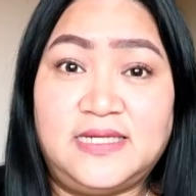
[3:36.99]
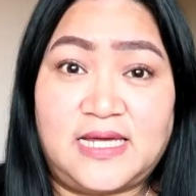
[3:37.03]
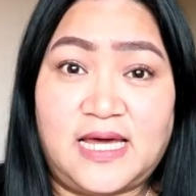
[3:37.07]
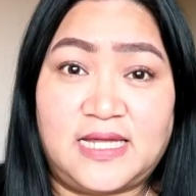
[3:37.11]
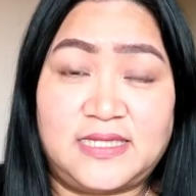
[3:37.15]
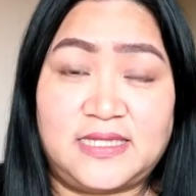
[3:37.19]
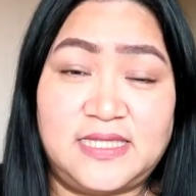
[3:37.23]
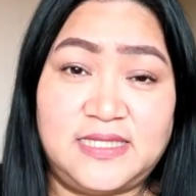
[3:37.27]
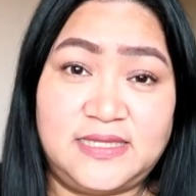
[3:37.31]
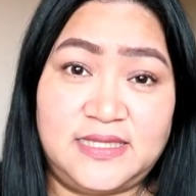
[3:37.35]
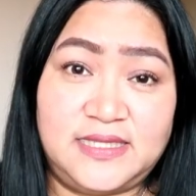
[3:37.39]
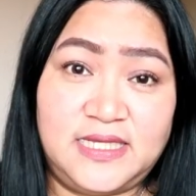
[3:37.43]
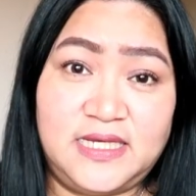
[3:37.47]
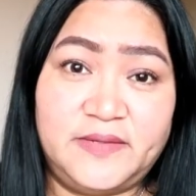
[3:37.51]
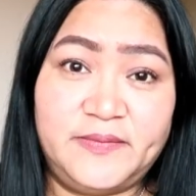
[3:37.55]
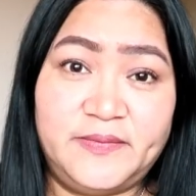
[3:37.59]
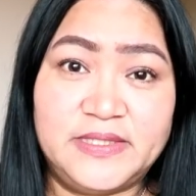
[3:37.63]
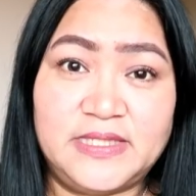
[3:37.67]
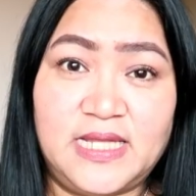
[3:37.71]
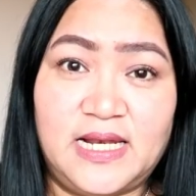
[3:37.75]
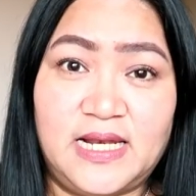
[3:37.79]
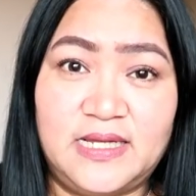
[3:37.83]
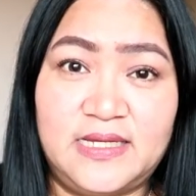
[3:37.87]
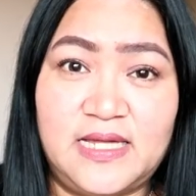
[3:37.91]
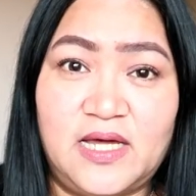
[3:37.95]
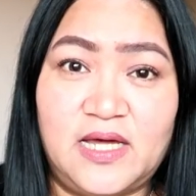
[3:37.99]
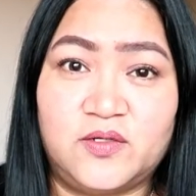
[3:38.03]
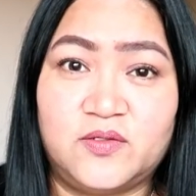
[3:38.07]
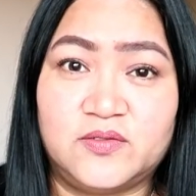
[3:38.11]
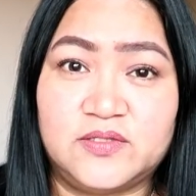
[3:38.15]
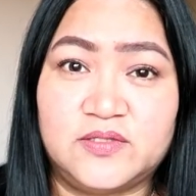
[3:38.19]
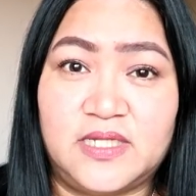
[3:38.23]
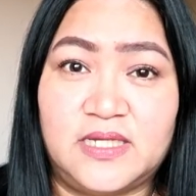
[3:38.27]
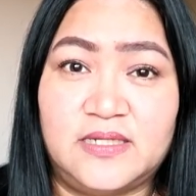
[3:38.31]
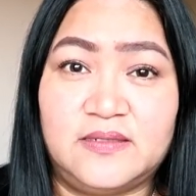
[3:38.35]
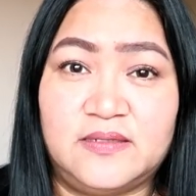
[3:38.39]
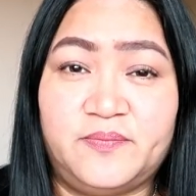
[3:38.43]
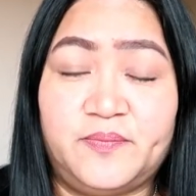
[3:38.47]
At hindi naman talaga
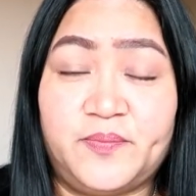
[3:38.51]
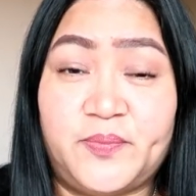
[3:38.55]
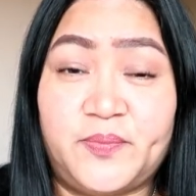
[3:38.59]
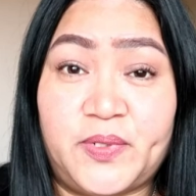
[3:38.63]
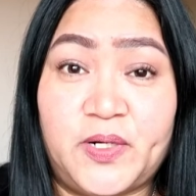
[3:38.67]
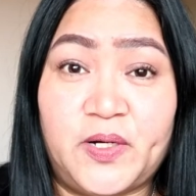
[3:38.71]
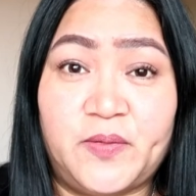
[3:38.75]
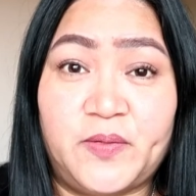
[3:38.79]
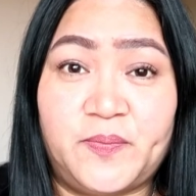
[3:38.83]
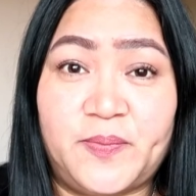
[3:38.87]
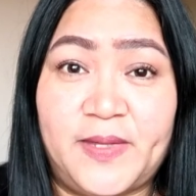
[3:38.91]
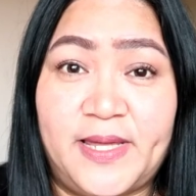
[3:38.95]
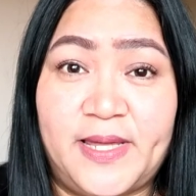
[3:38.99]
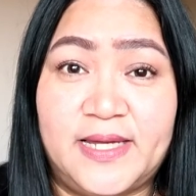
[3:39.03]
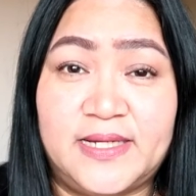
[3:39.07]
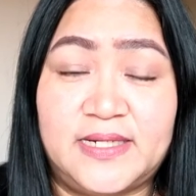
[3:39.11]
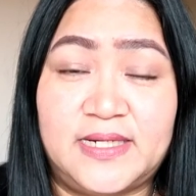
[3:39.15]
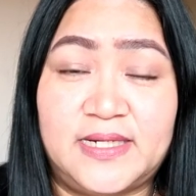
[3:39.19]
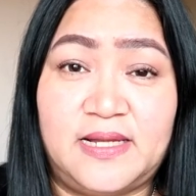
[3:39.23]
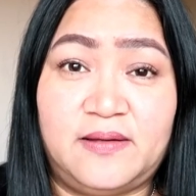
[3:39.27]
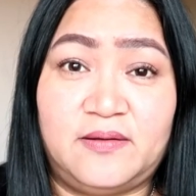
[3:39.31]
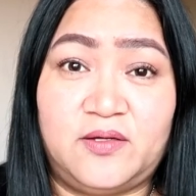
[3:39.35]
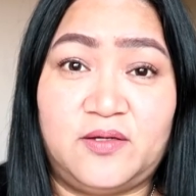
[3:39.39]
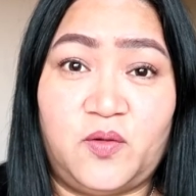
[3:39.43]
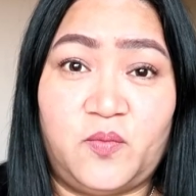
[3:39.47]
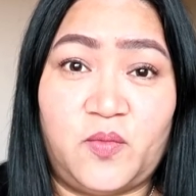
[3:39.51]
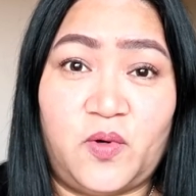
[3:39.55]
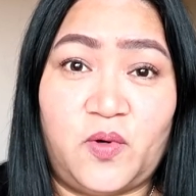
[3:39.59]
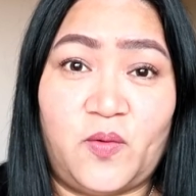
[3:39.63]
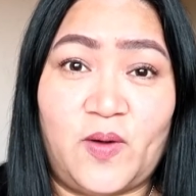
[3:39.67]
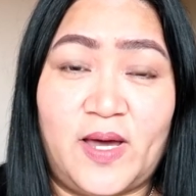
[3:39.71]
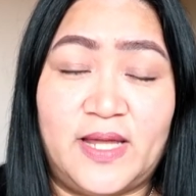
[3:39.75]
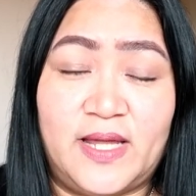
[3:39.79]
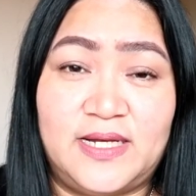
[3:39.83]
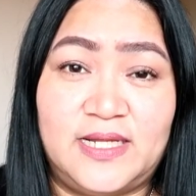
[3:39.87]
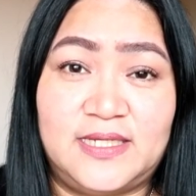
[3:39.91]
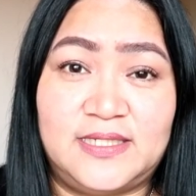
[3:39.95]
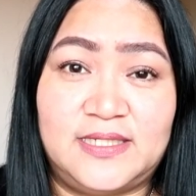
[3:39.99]
ako ta perfect na
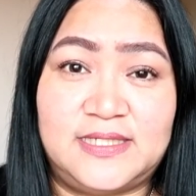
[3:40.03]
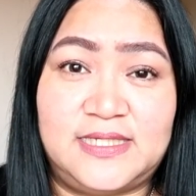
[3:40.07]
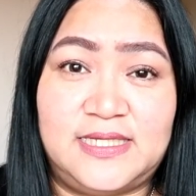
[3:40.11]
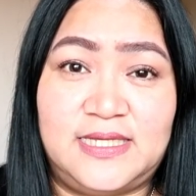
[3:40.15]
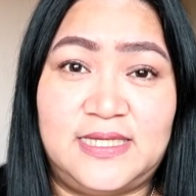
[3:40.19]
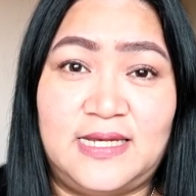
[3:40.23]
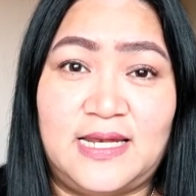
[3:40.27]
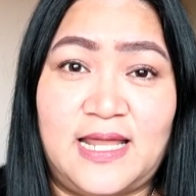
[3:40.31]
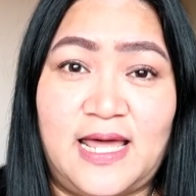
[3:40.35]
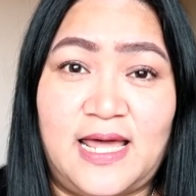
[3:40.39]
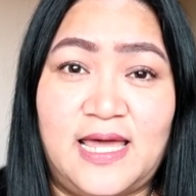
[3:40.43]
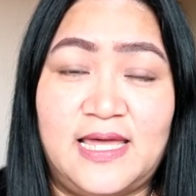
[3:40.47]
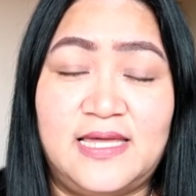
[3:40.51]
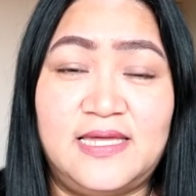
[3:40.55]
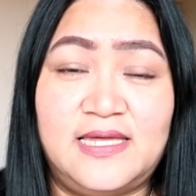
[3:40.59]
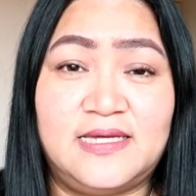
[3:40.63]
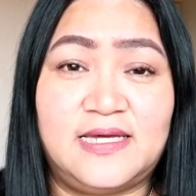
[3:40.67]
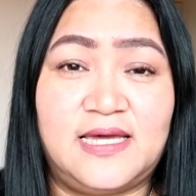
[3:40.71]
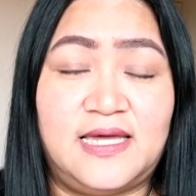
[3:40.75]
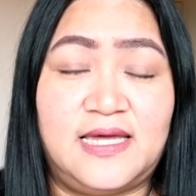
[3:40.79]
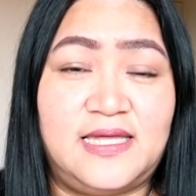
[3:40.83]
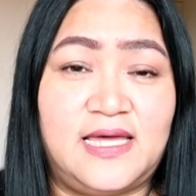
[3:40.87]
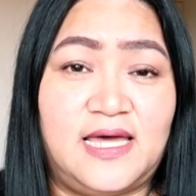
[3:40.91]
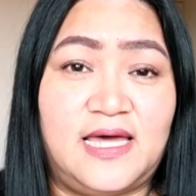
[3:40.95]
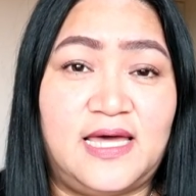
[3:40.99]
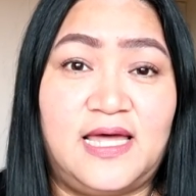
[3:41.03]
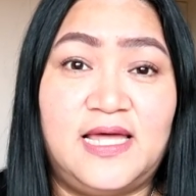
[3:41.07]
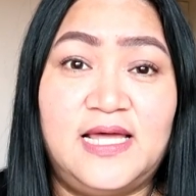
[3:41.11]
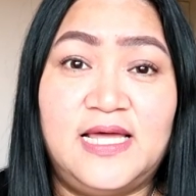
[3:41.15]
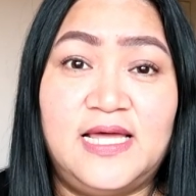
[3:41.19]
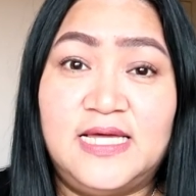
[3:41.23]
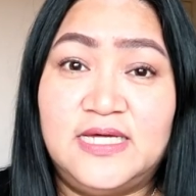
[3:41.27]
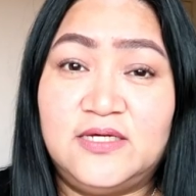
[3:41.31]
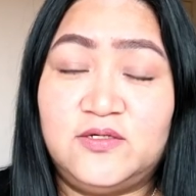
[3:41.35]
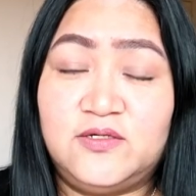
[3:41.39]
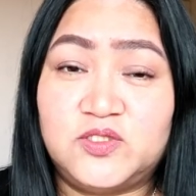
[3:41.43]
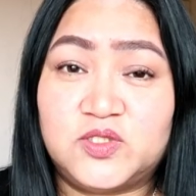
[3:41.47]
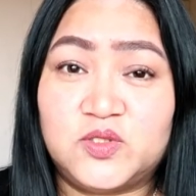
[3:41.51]
gumawa ng kilay. Kaya
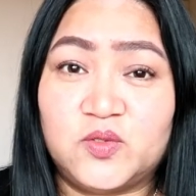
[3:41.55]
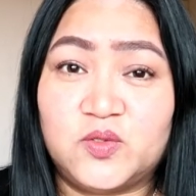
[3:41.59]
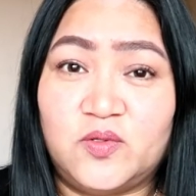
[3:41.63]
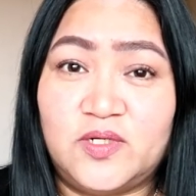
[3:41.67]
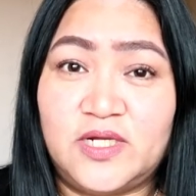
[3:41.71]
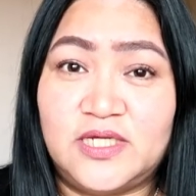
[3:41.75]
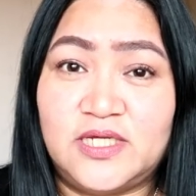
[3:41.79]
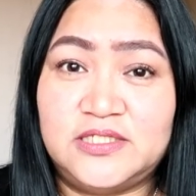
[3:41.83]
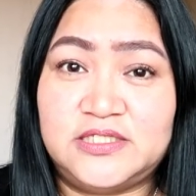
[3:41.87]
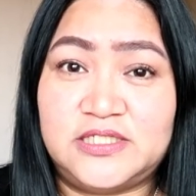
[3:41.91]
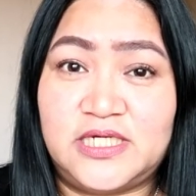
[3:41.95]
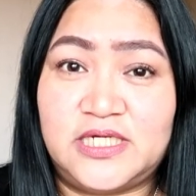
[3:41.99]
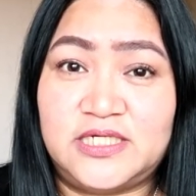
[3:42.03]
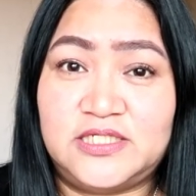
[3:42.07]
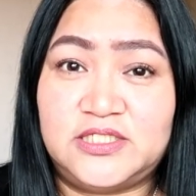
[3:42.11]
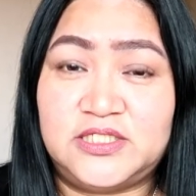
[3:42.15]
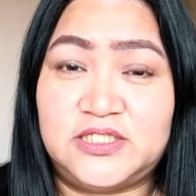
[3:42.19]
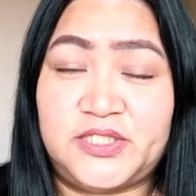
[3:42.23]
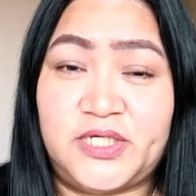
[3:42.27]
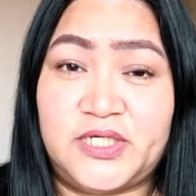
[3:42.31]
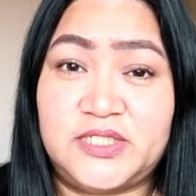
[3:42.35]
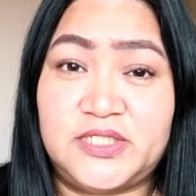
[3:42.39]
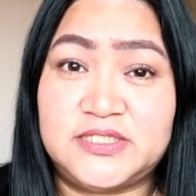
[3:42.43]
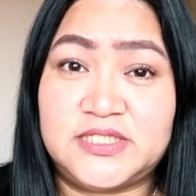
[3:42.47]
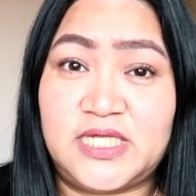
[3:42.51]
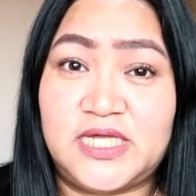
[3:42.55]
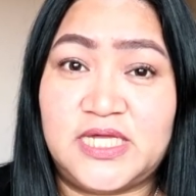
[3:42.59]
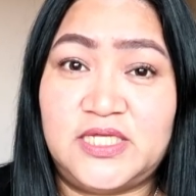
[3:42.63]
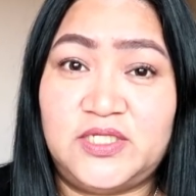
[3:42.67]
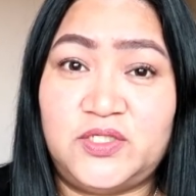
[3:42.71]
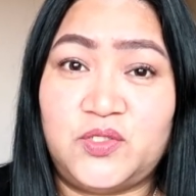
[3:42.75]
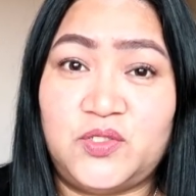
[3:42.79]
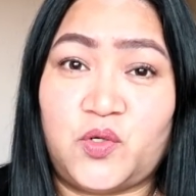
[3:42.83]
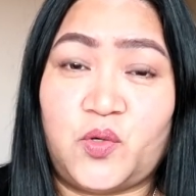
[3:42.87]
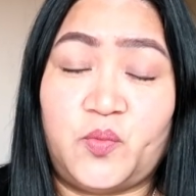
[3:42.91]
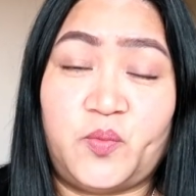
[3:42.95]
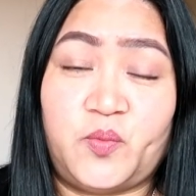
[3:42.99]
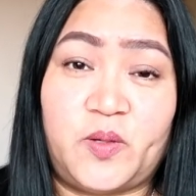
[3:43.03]
gusto ko lang siyang i-share sa
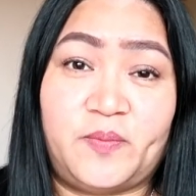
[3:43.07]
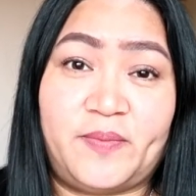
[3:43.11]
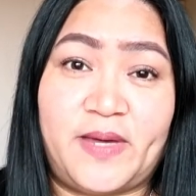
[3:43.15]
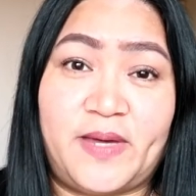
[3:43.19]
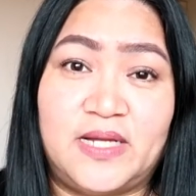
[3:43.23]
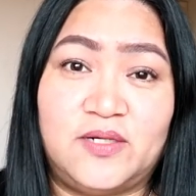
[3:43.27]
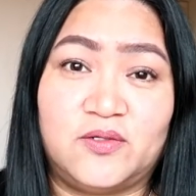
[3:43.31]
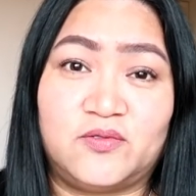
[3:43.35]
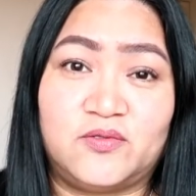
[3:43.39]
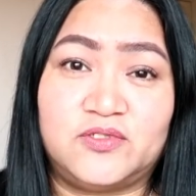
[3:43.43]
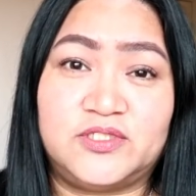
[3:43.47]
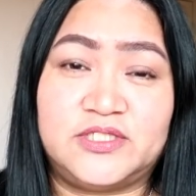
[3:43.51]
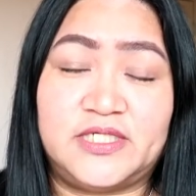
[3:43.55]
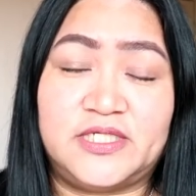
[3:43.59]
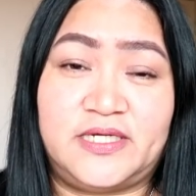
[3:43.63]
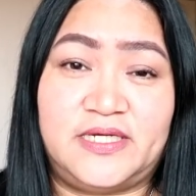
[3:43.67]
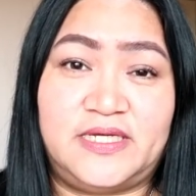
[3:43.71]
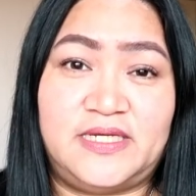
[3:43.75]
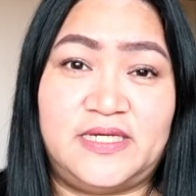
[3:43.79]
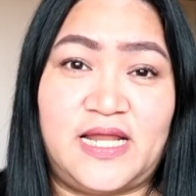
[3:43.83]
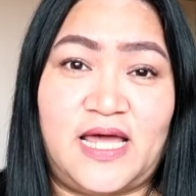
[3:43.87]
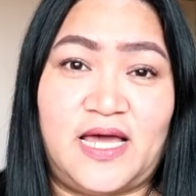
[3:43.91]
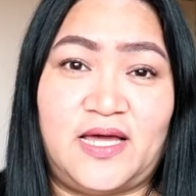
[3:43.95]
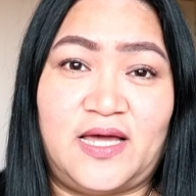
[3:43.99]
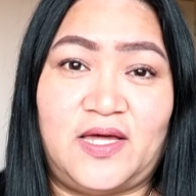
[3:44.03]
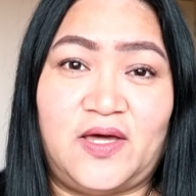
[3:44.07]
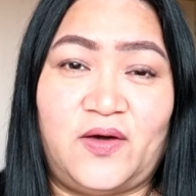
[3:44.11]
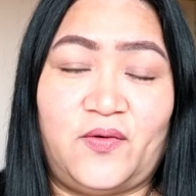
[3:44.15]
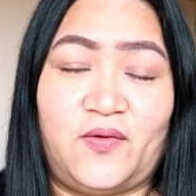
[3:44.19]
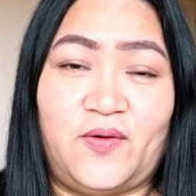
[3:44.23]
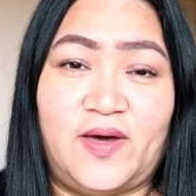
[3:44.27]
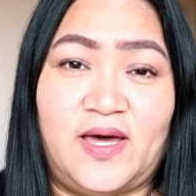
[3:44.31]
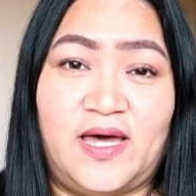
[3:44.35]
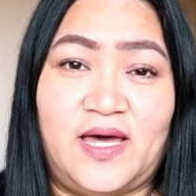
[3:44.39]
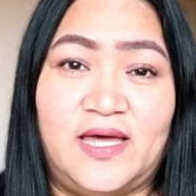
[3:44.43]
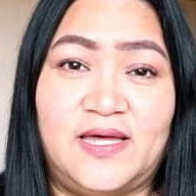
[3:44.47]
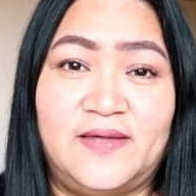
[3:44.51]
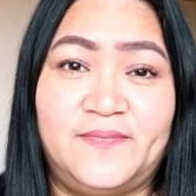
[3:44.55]
inyo kung paano ko siya
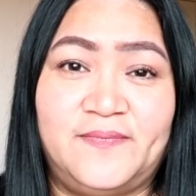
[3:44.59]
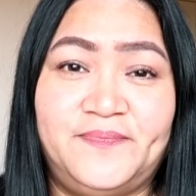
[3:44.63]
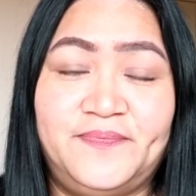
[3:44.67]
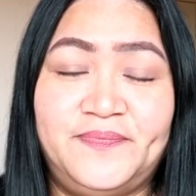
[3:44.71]
ginagawa.